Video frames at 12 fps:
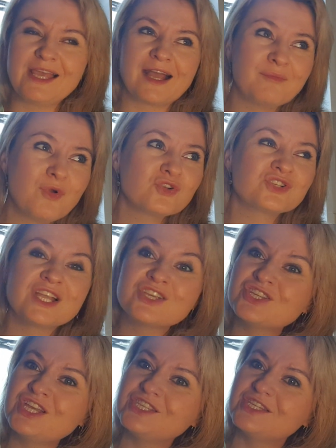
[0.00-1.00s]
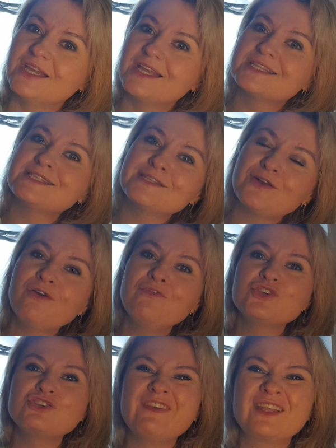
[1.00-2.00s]
jak można żyć
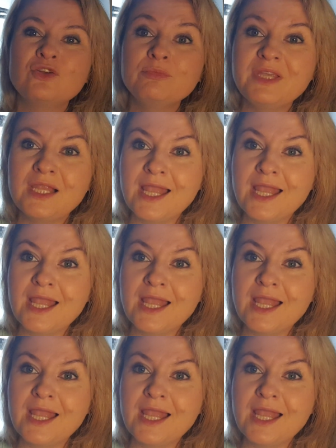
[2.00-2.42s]
zdrowo, świadomie,